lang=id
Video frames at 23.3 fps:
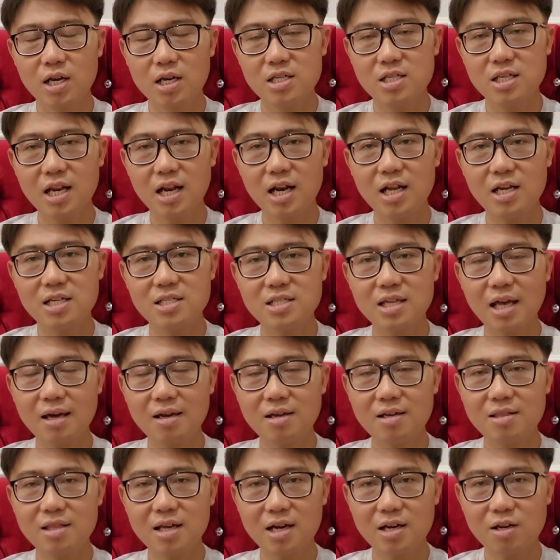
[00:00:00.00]
Di sini ada
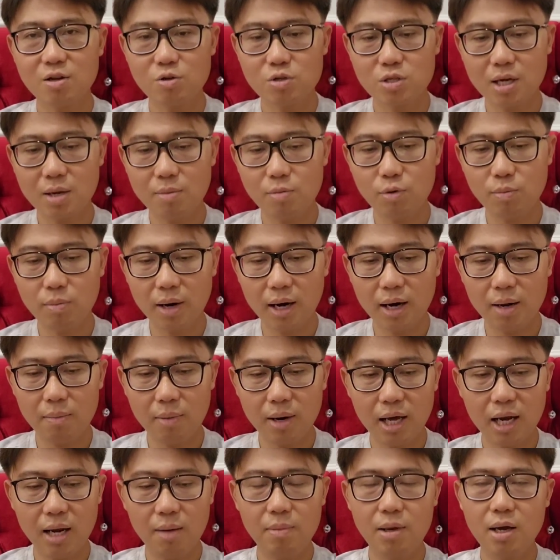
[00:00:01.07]
Sagittarius, kamu bakal
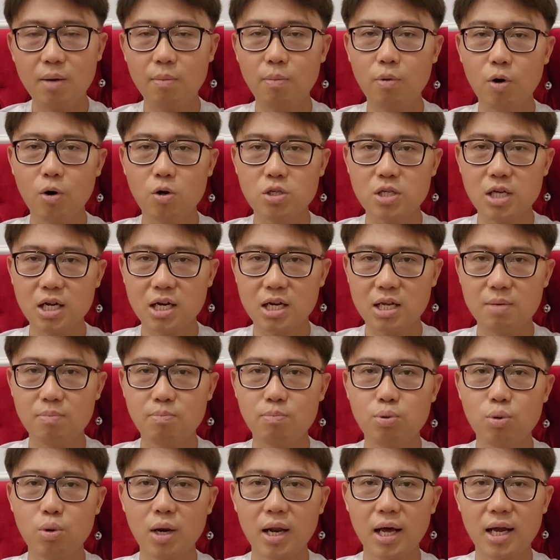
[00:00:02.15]
mengalami keborosan di
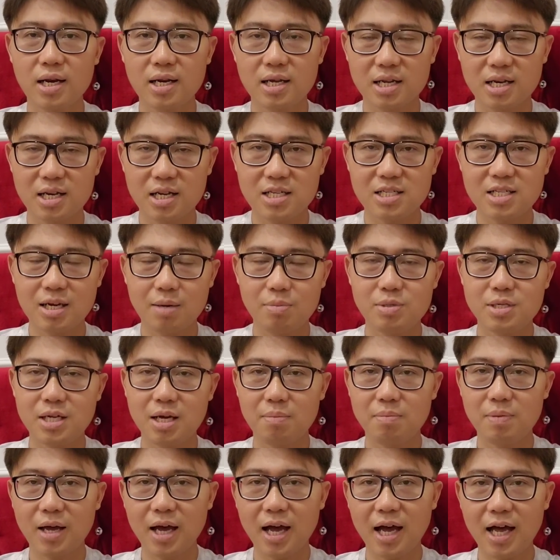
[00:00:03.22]
bulan ini.
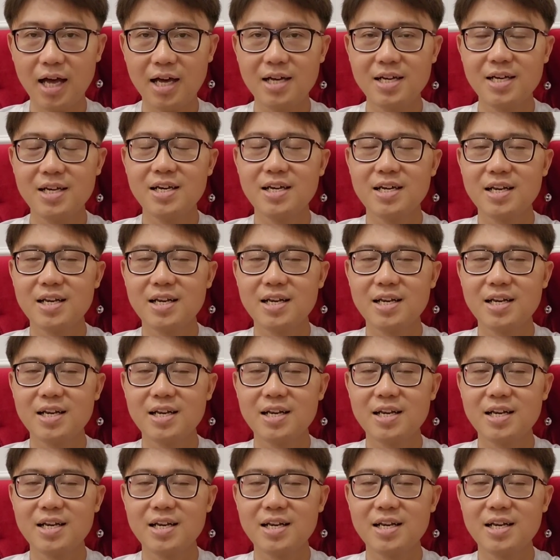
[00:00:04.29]
Siap-siap ya.